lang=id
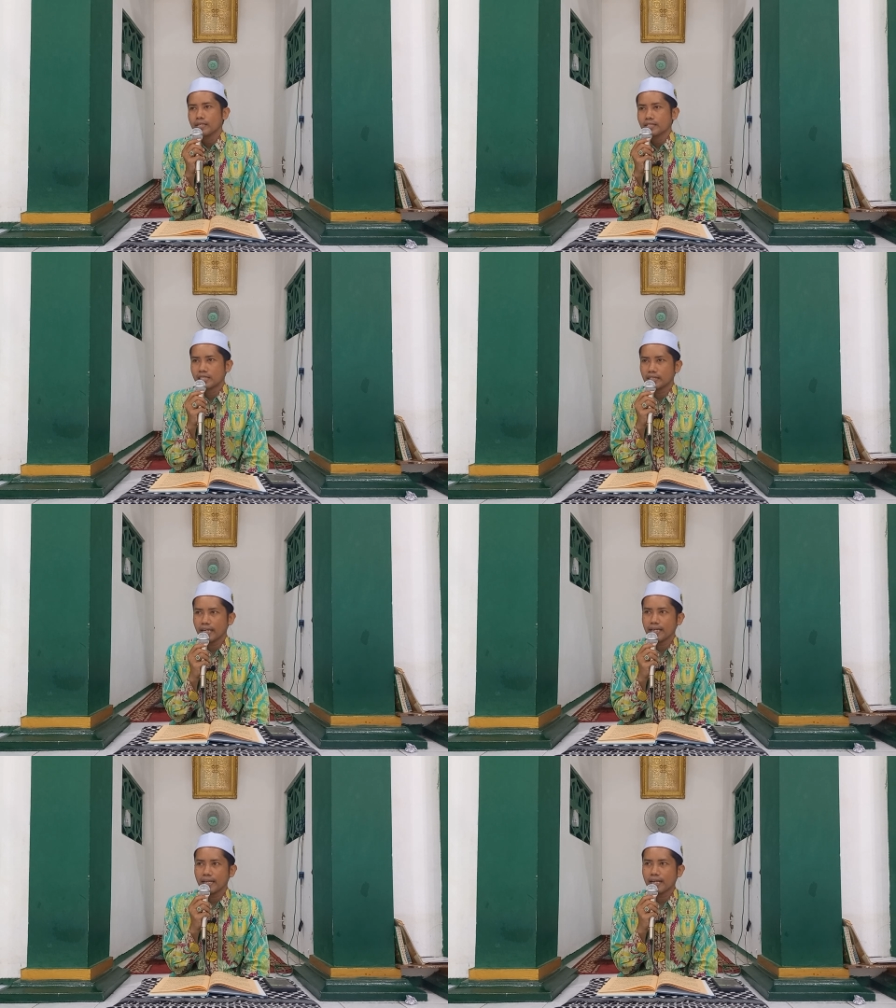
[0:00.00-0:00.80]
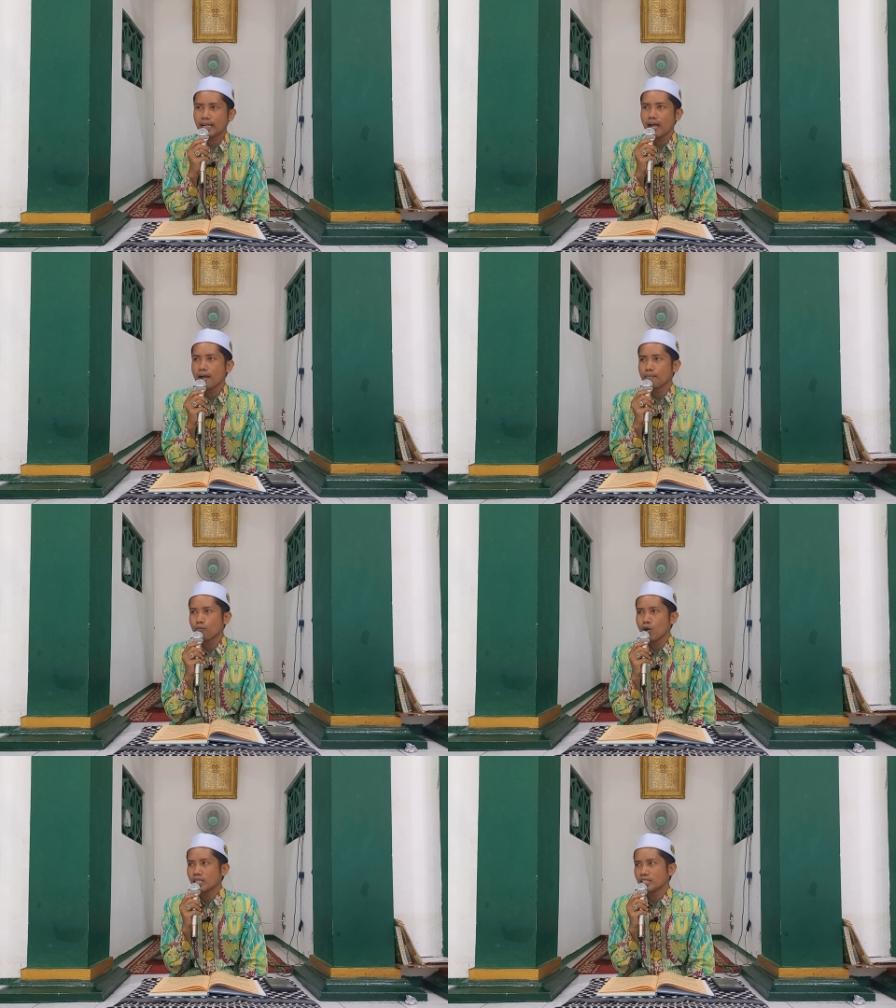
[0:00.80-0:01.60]
Senin nikah
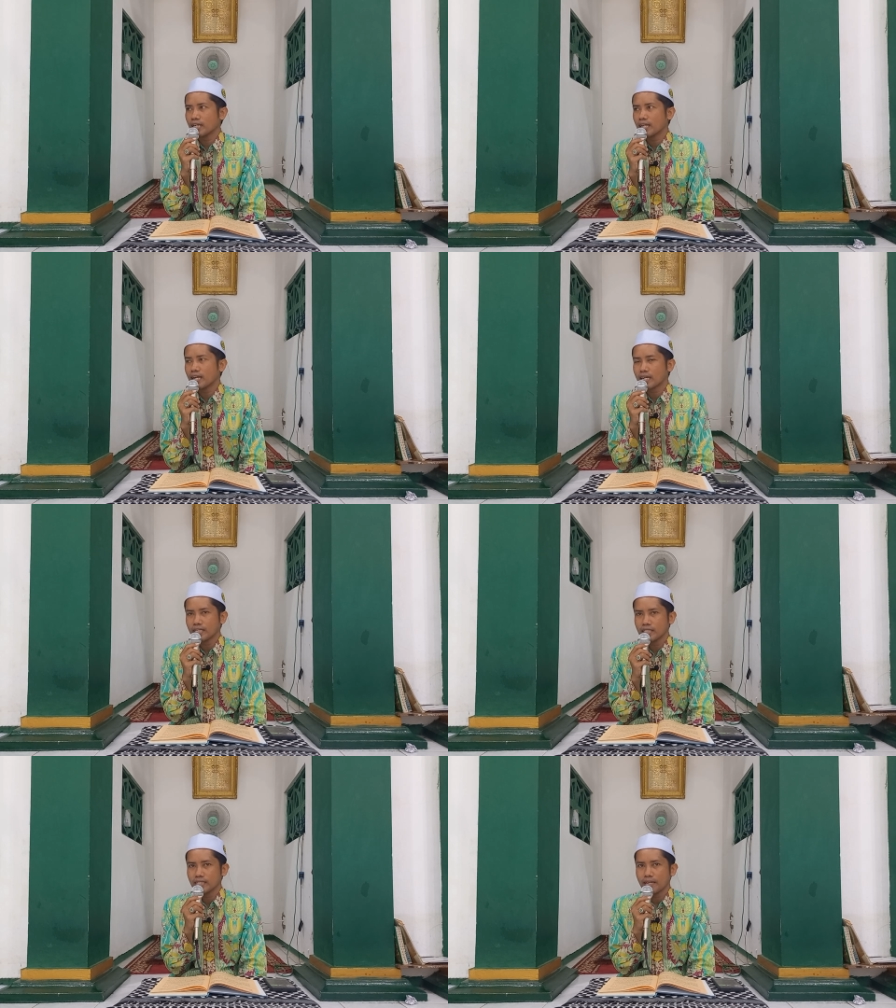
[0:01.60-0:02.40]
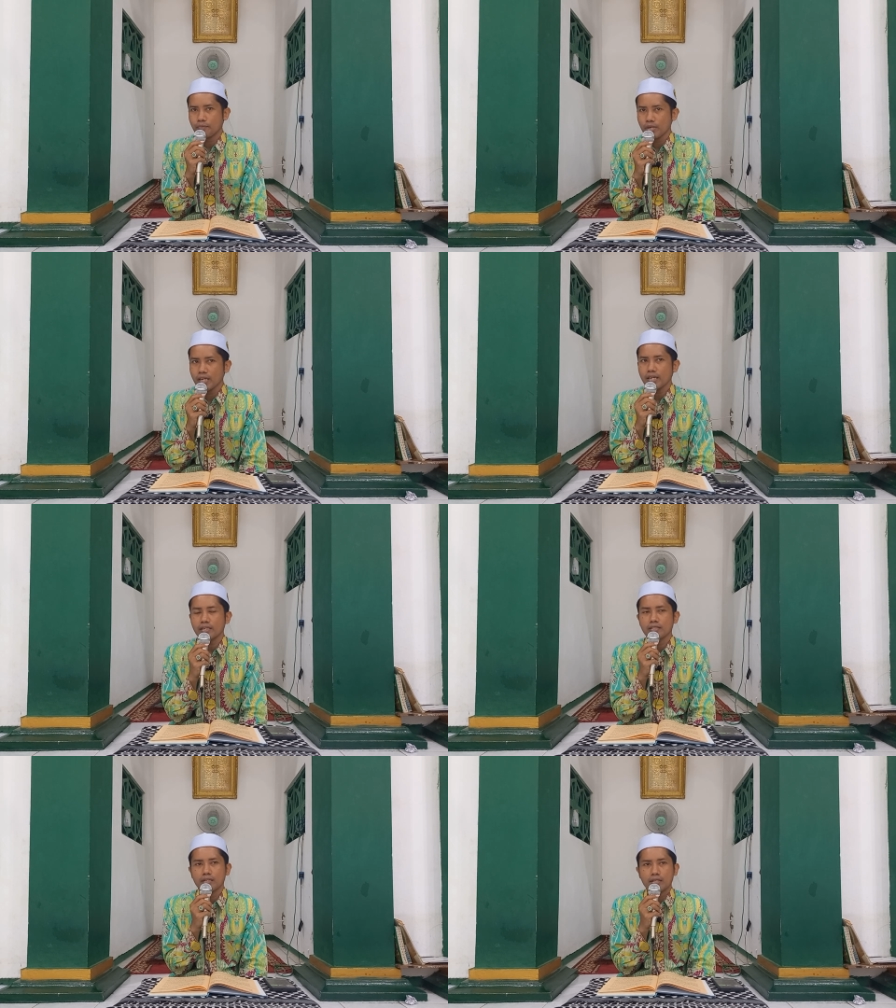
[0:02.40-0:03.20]
puasa nang Kanjeng
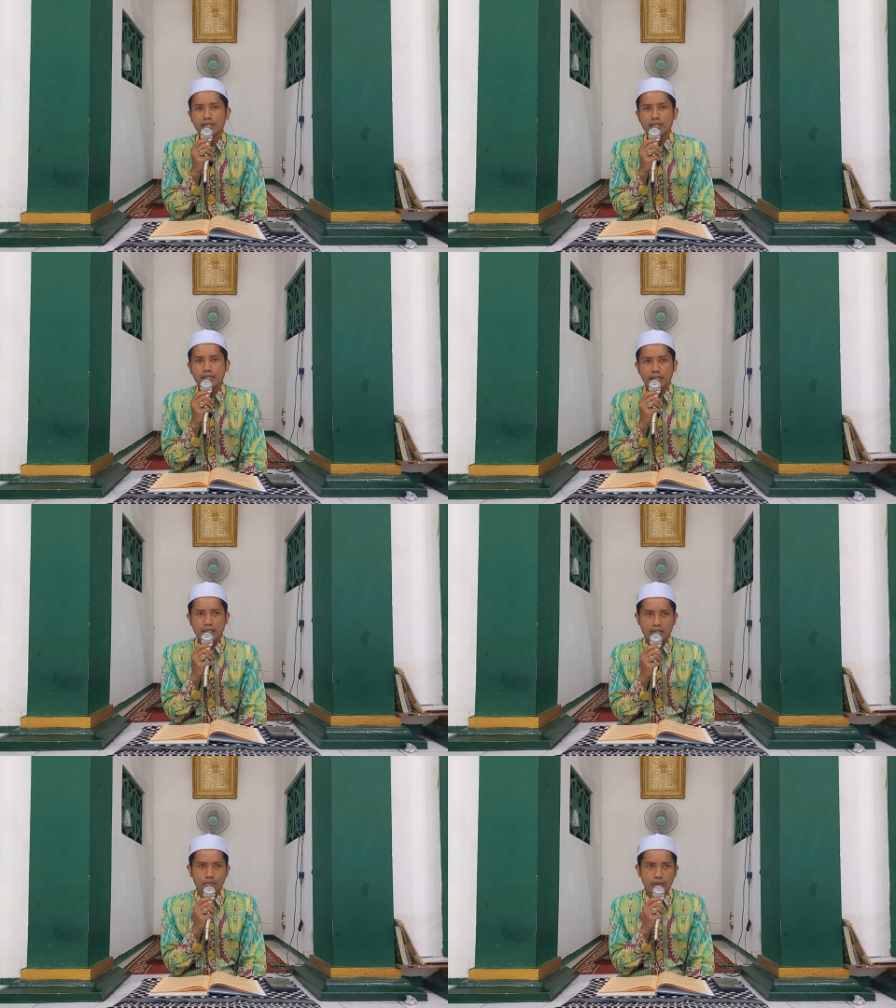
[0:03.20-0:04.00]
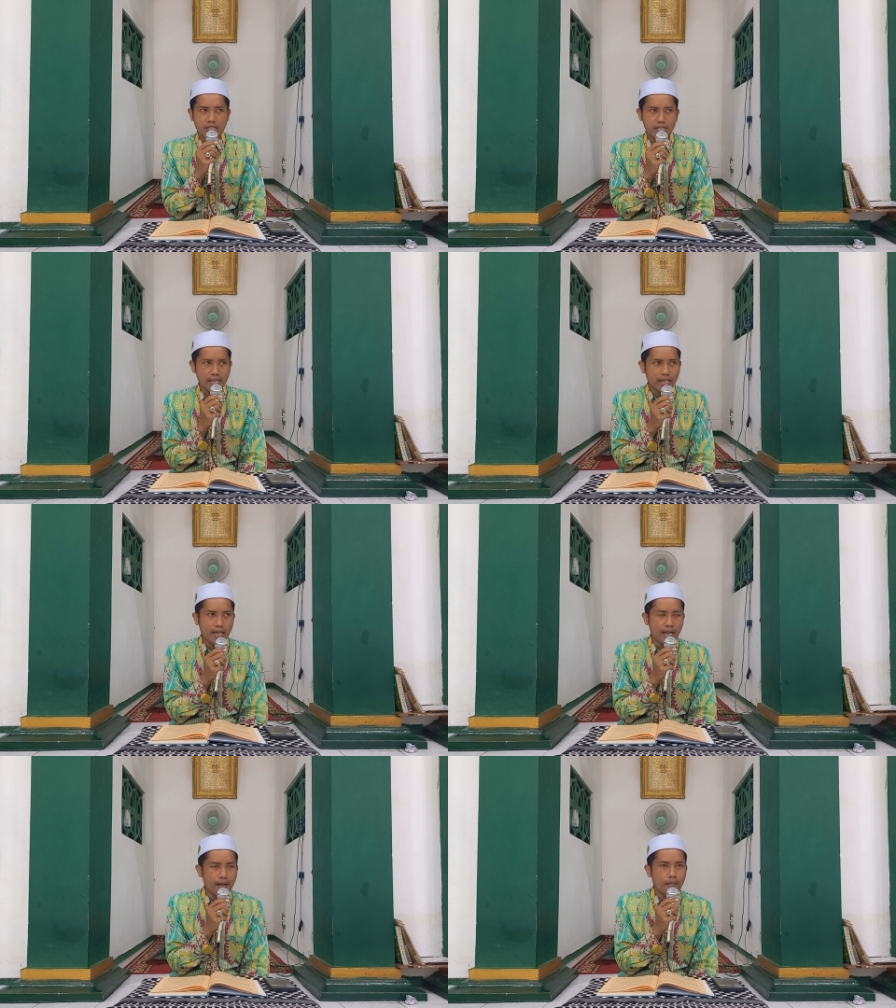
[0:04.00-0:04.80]
Nabi kemis
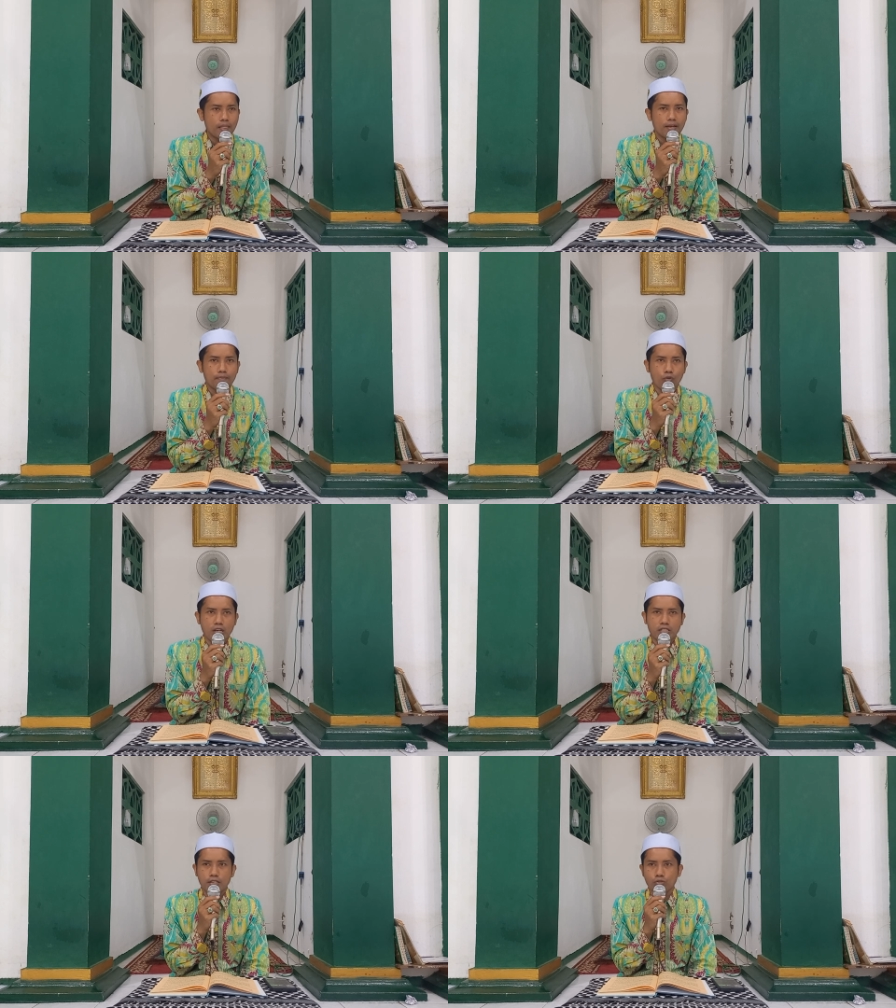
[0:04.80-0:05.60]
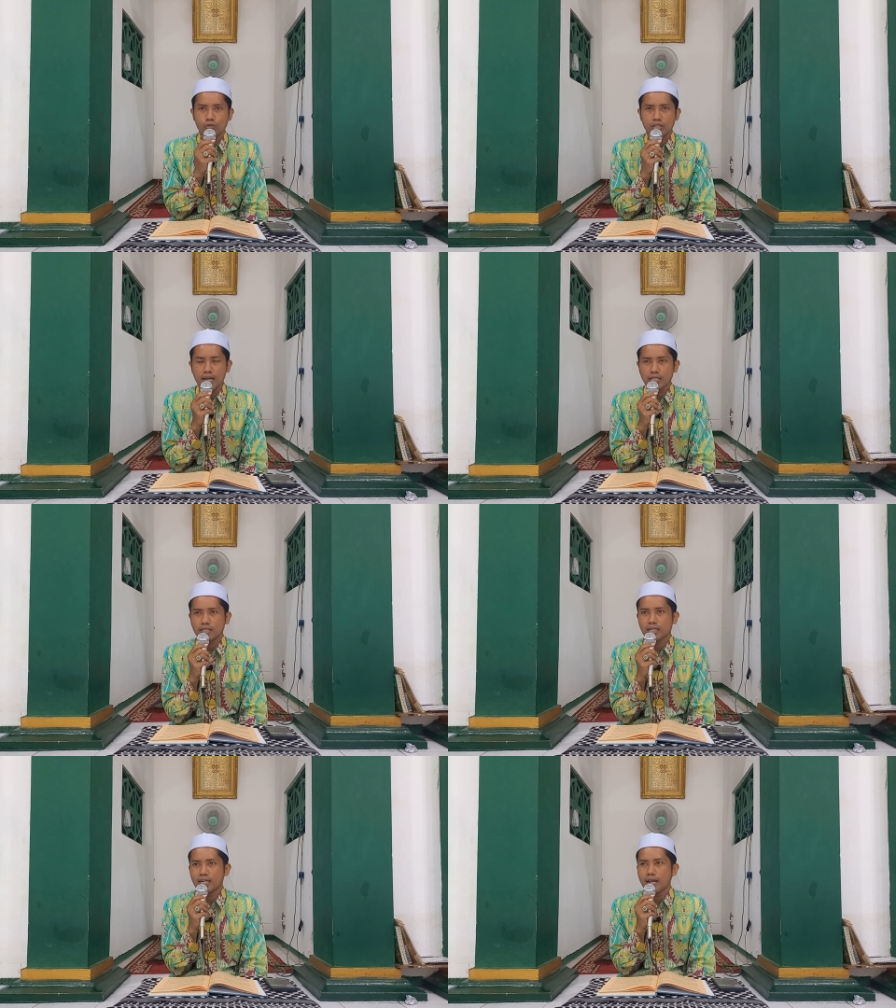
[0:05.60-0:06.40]
nikah, puasa
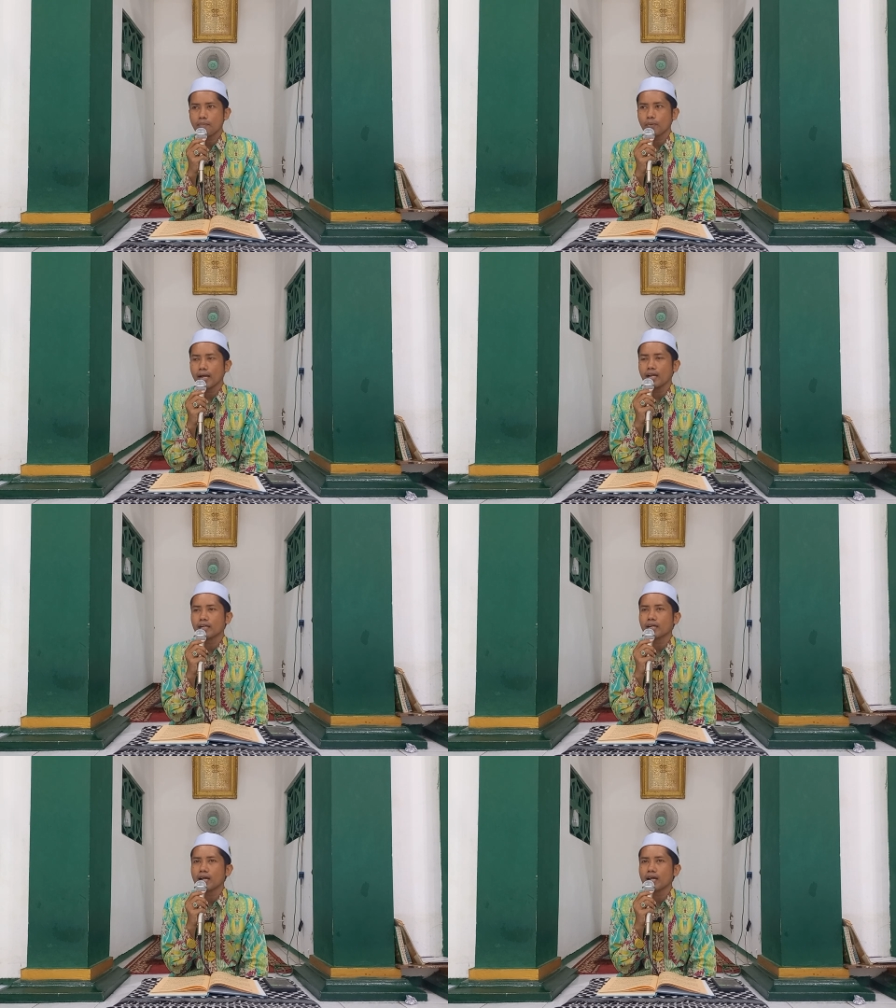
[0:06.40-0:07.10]
sunat. Kenapa?